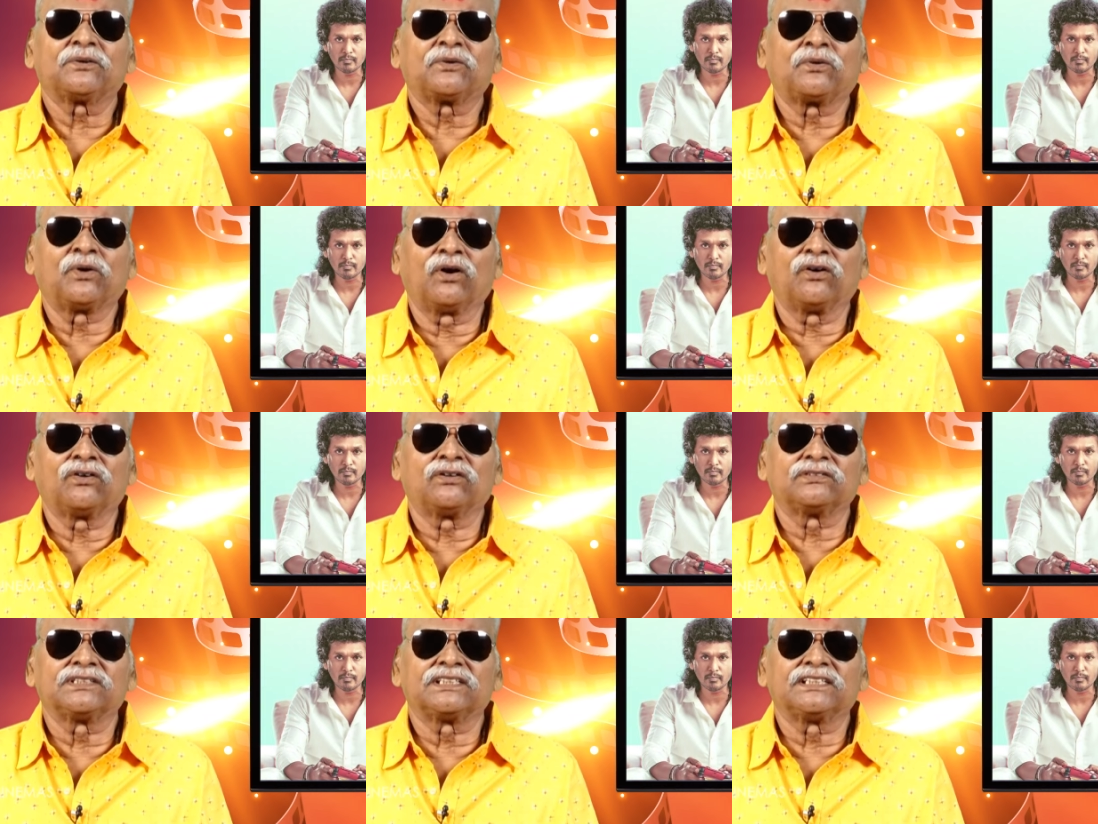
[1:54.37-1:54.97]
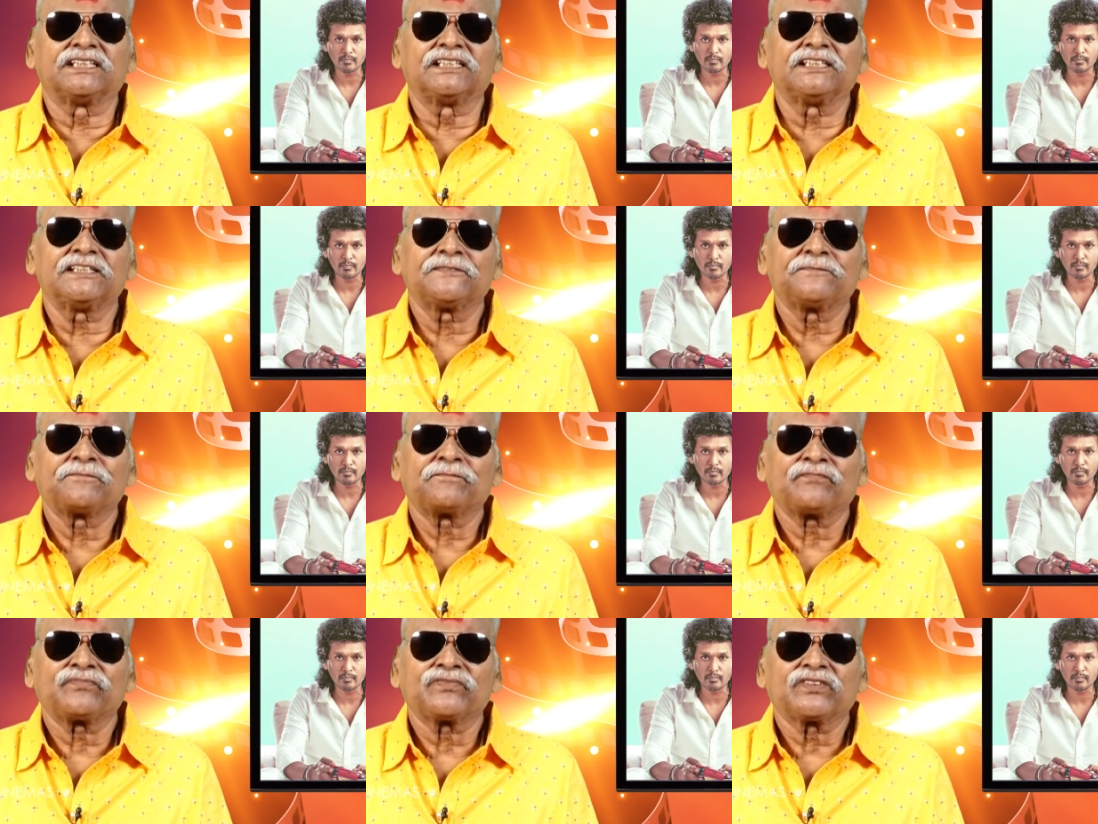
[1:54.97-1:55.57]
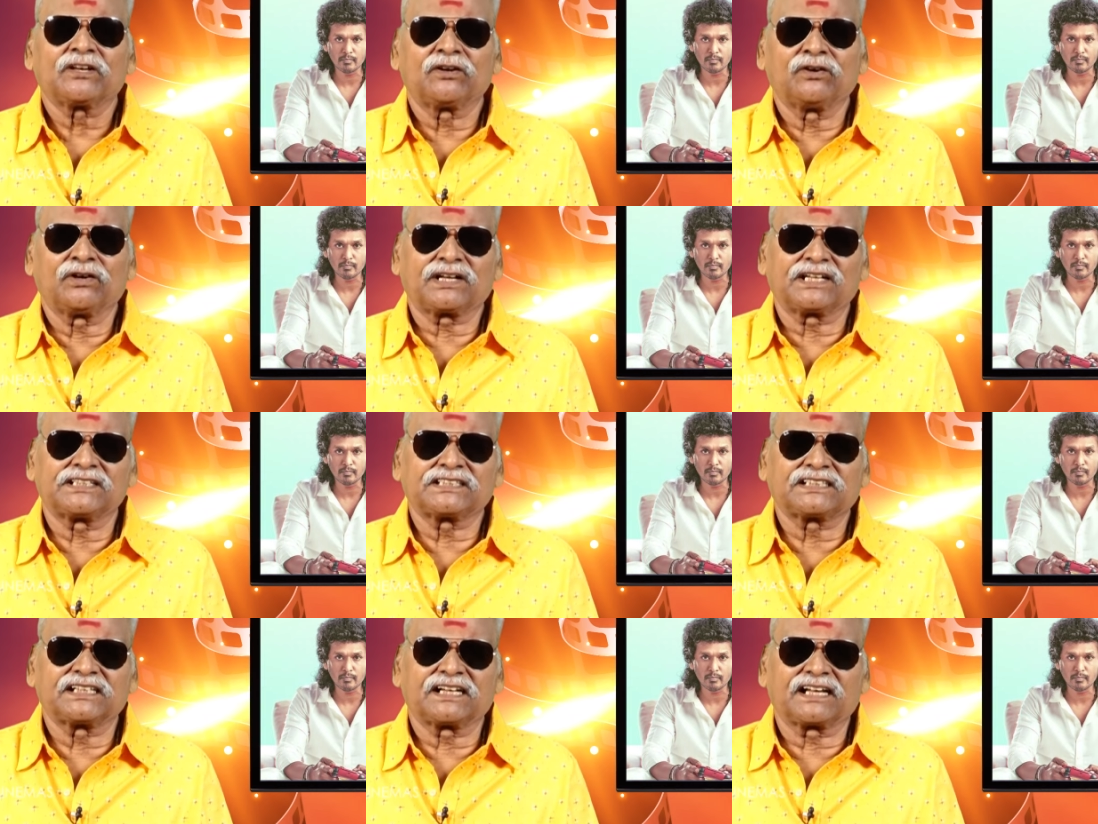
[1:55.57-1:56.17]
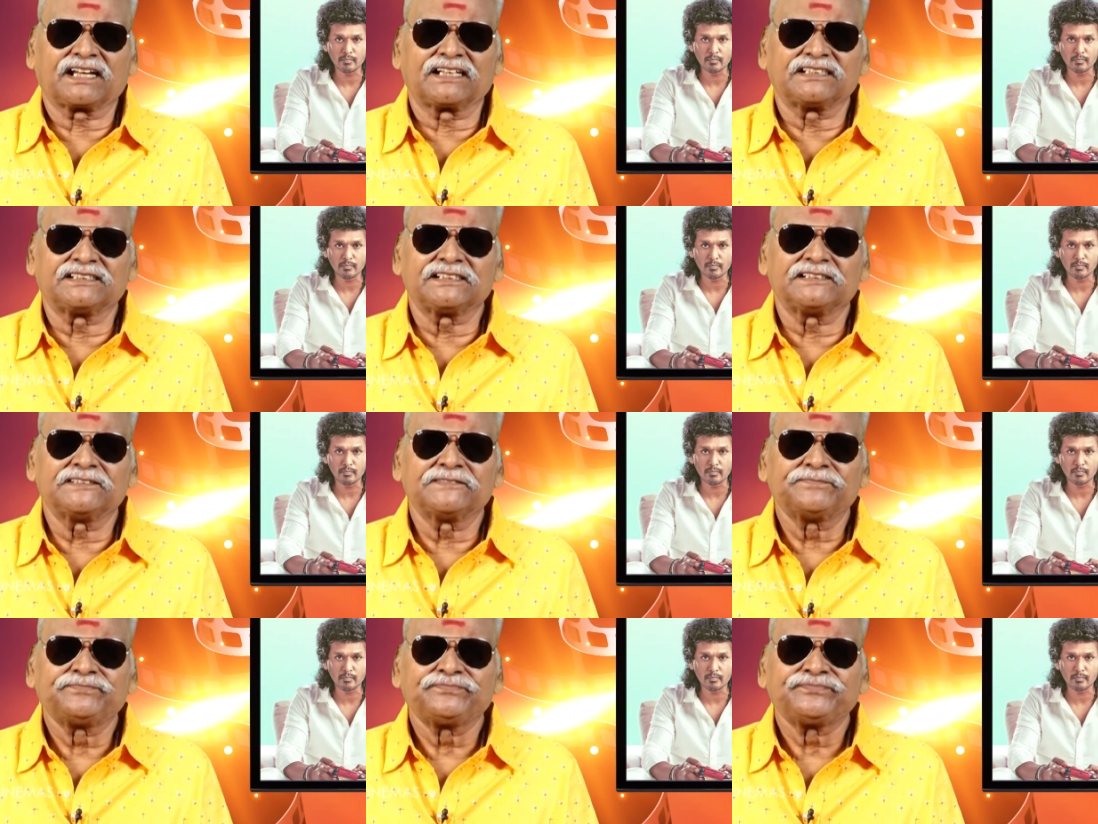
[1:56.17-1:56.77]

கோபம் வந்தது லோகேஷ் கனகராஜிக்கு